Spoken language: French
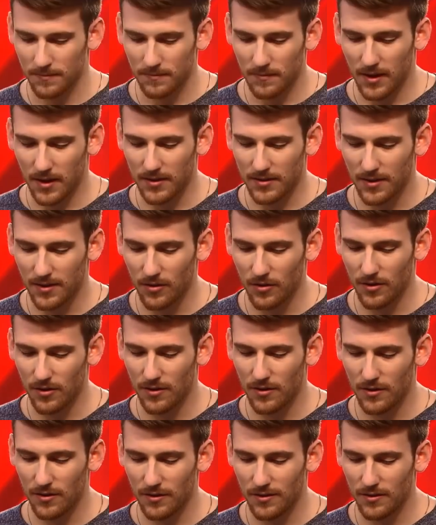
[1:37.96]
bah, C'est
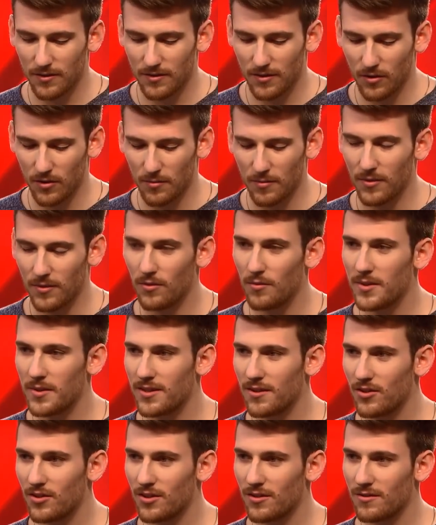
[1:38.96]
le,
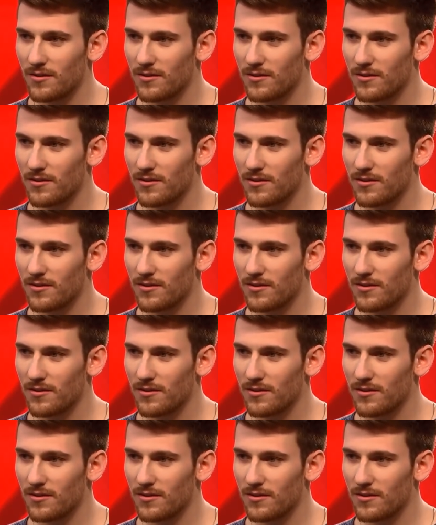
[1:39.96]
message.